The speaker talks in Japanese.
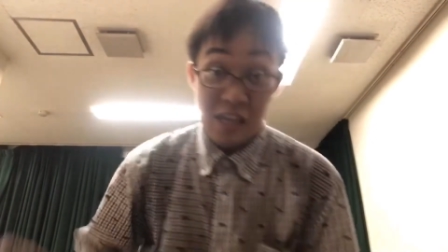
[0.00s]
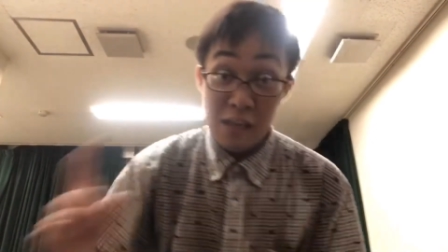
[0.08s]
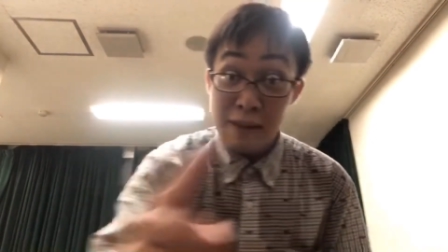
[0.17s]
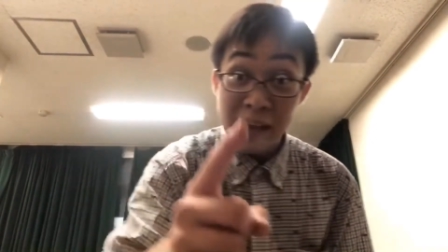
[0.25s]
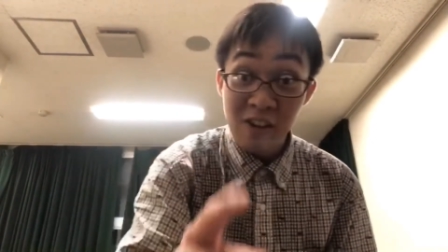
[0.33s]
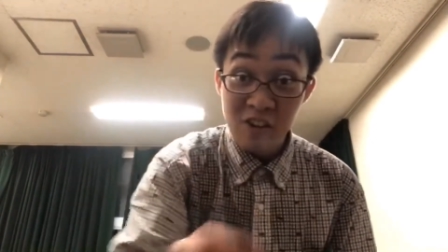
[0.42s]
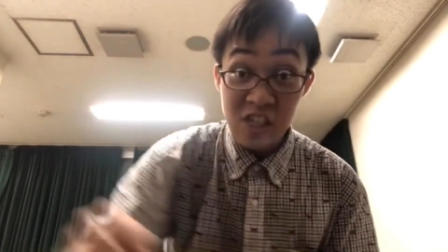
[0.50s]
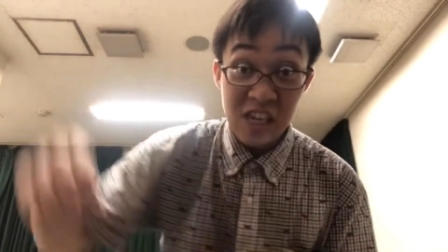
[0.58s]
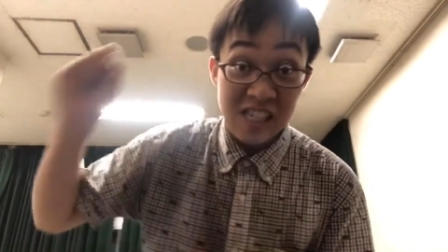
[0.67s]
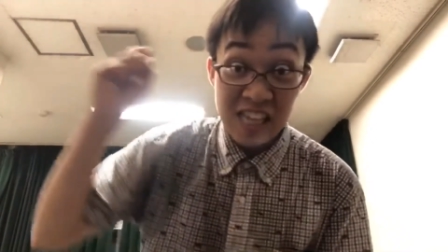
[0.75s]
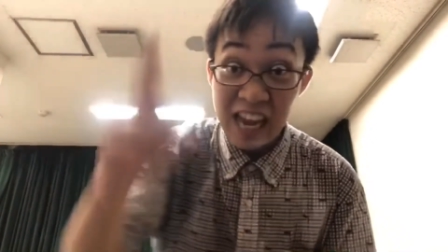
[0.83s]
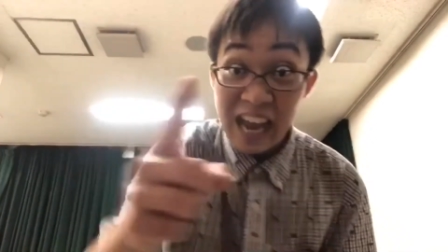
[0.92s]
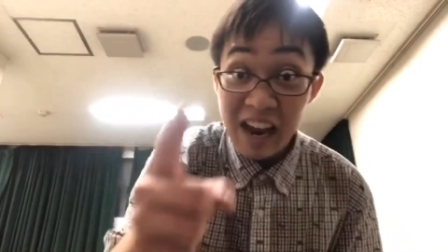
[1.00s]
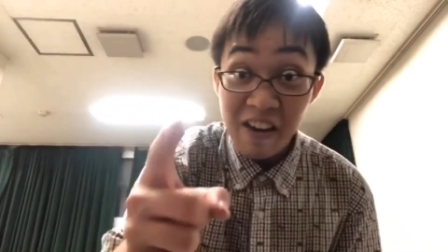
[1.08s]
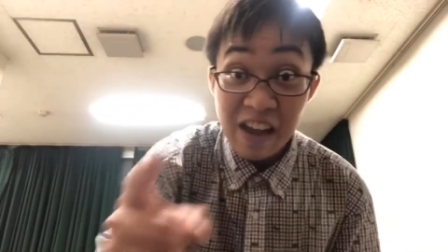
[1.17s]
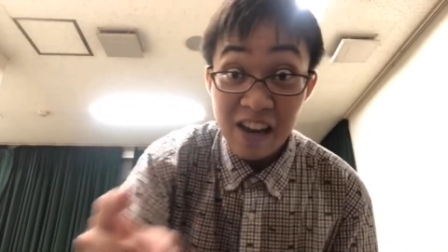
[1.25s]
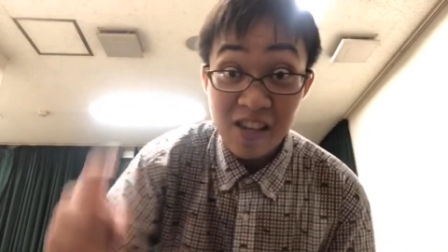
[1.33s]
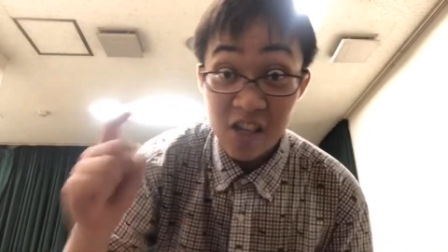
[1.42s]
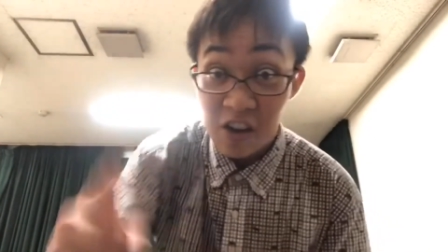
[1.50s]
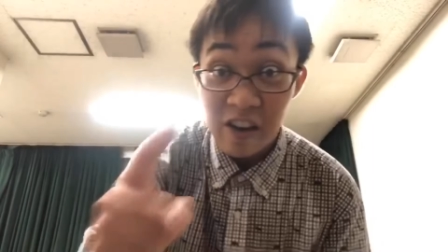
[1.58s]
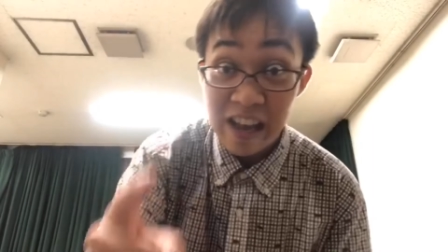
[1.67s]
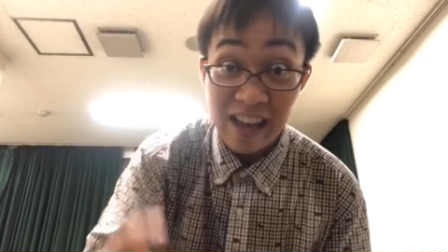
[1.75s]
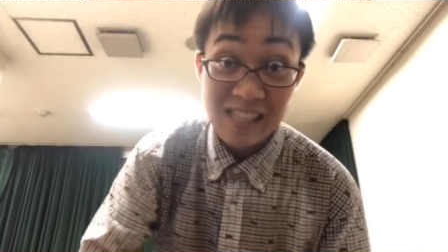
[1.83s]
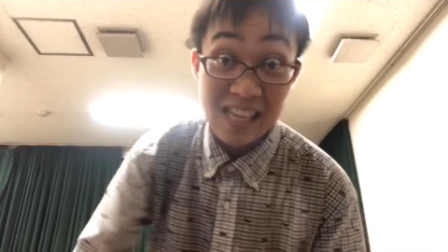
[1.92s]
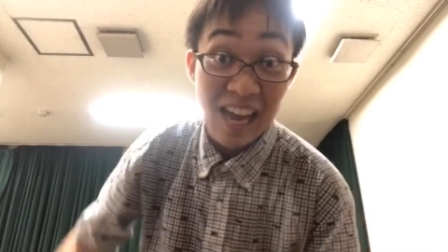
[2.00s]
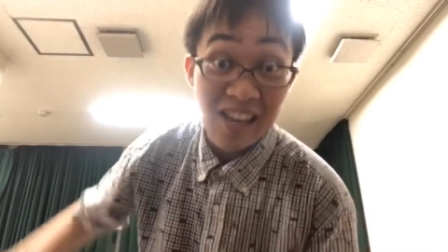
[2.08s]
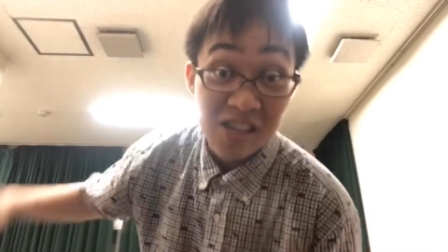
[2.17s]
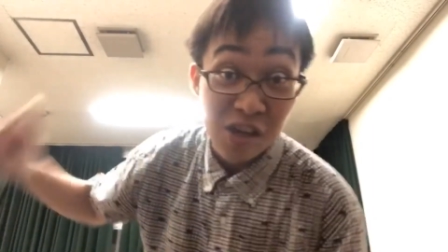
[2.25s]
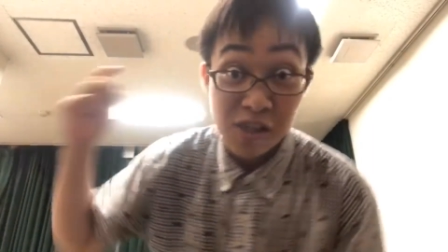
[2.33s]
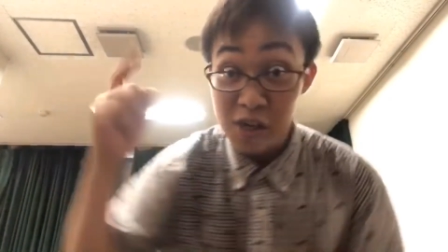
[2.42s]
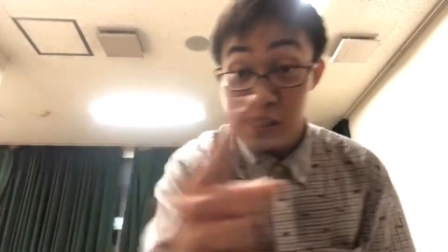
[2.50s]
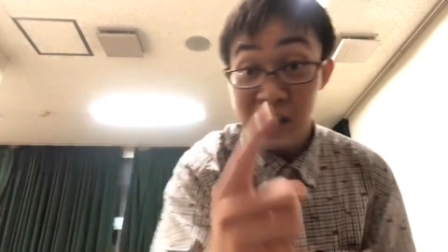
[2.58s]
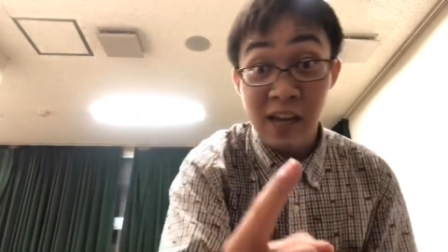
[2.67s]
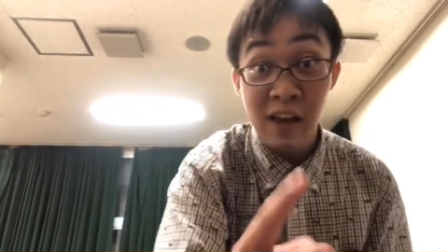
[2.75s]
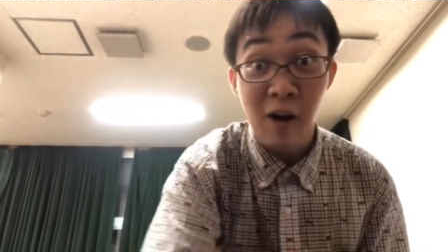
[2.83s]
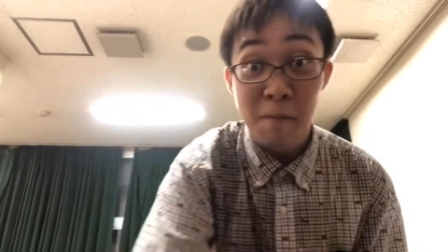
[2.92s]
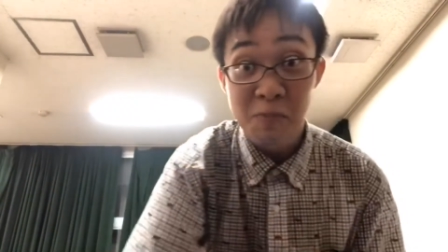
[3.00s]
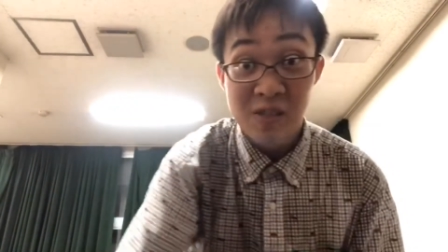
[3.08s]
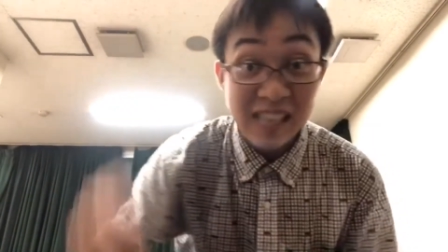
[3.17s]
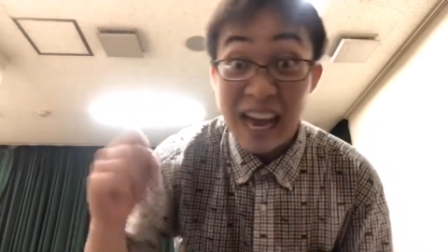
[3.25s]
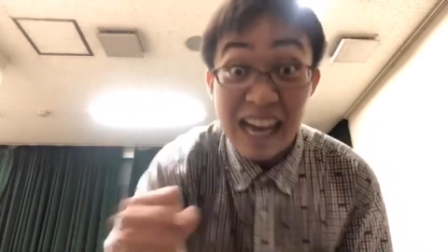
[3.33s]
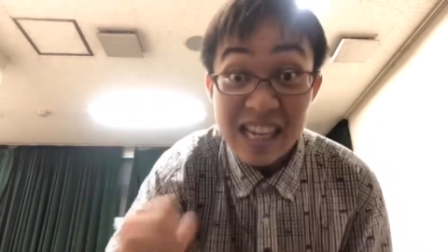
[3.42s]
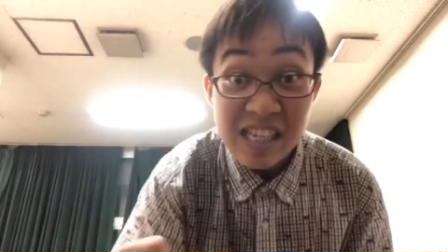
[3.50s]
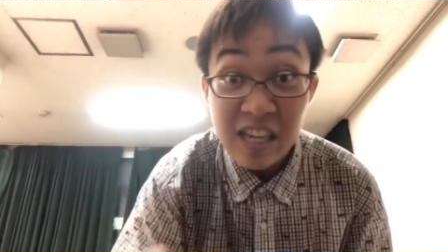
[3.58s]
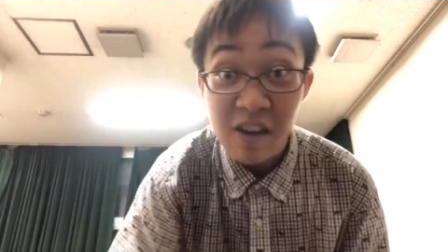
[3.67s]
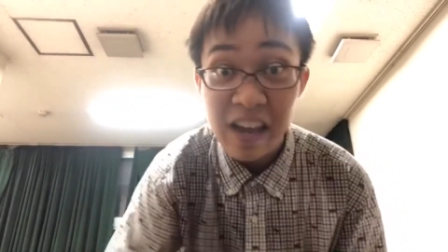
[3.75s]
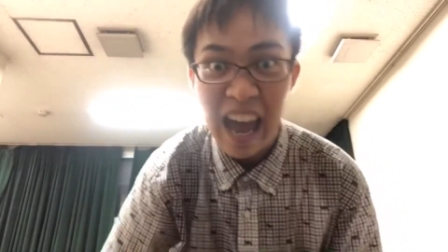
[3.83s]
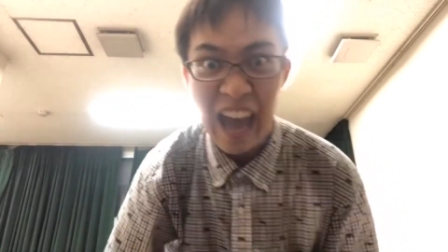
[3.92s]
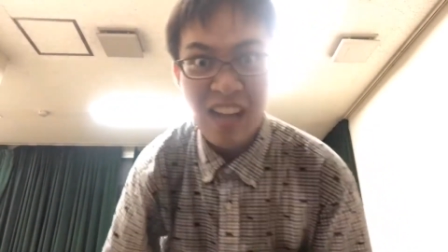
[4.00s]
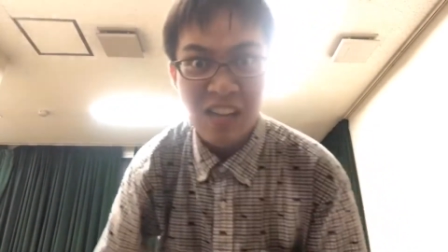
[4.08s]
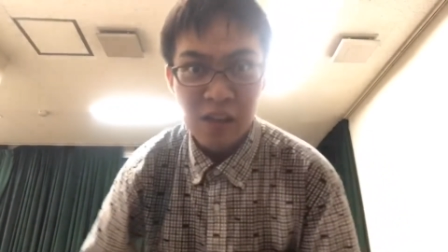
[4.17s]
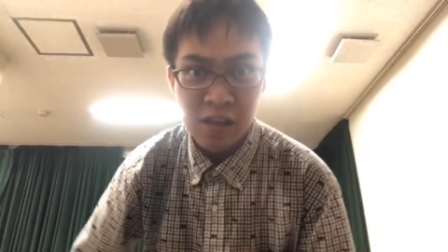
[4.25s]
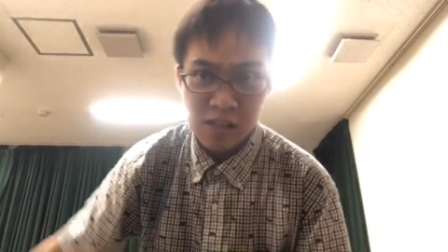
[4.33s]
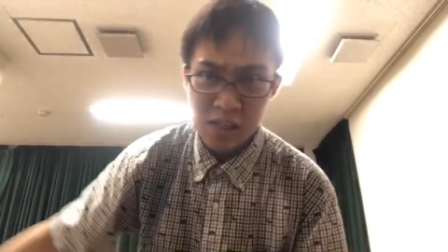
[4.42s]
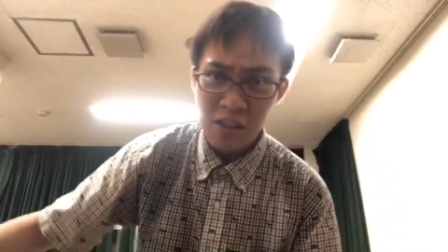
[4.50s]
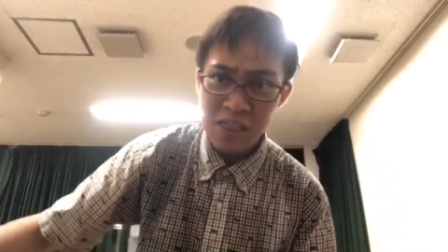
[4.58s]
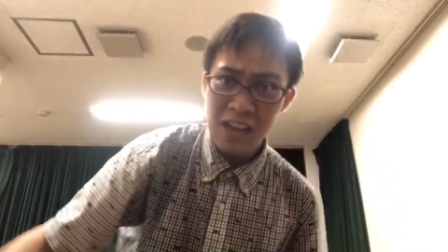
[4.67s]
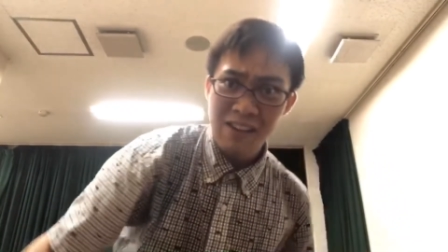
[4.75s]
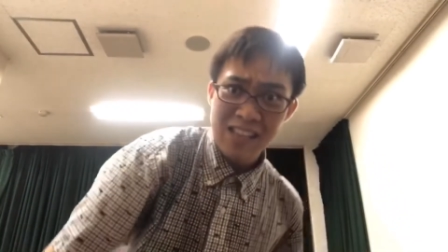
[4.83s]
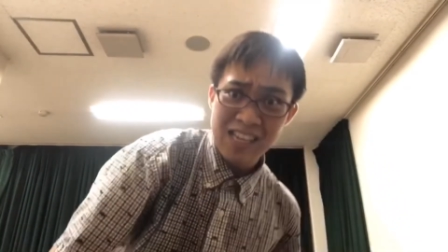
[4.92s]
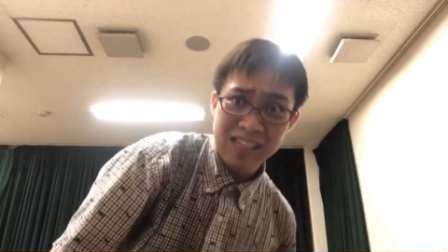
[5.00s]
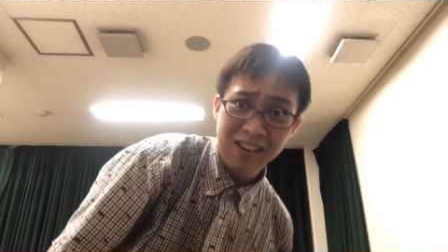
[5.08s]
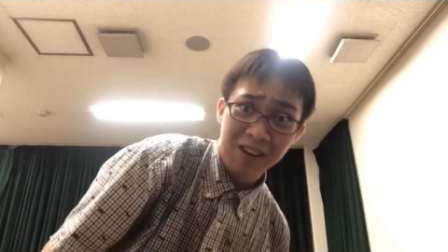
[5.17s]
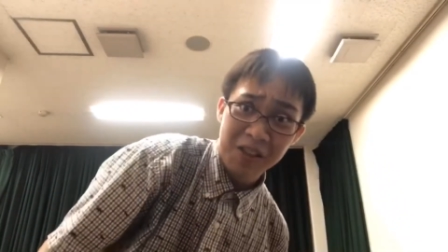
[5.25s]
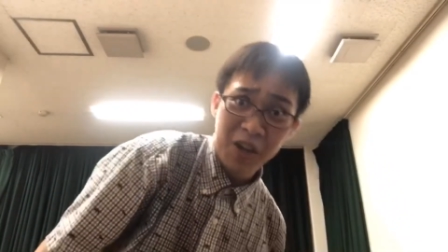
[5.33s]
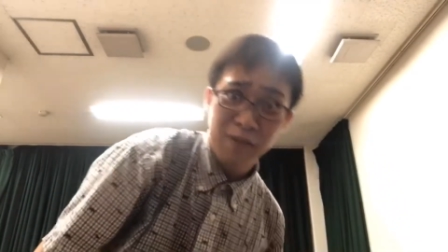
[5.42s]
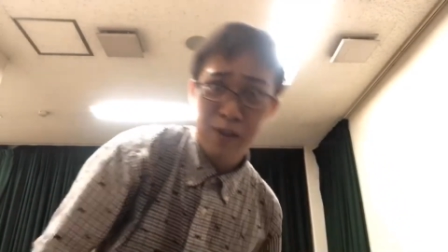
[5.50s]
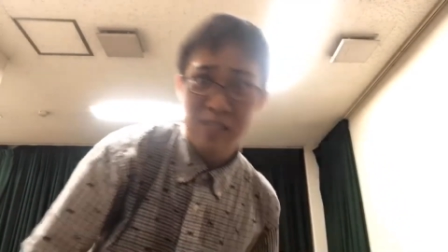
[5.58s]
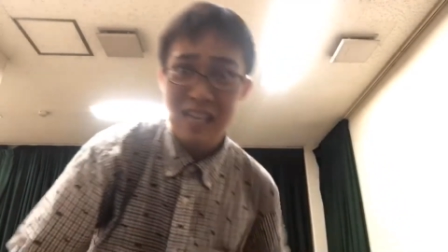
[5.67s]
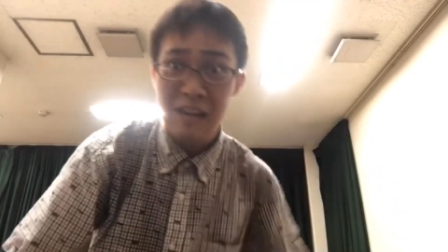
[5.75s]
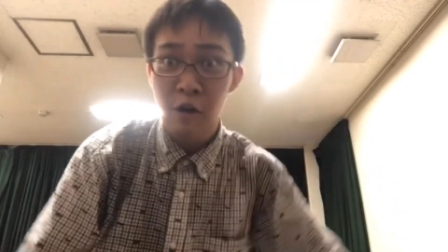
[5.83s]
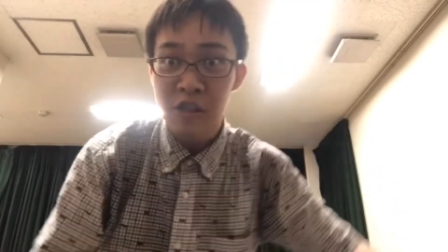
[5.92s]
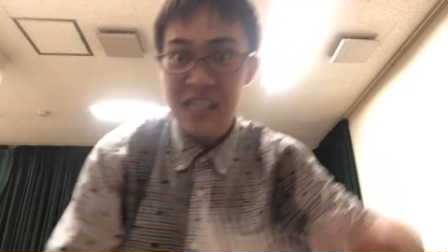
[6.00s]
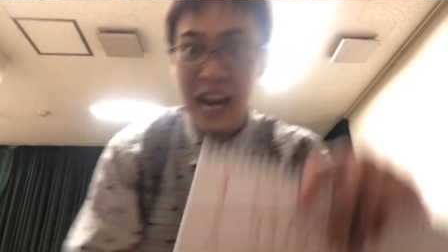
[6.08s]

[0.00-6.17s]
今のうちに JRA の職員最終速先を探しておけそんな私の後藤ボックスはこち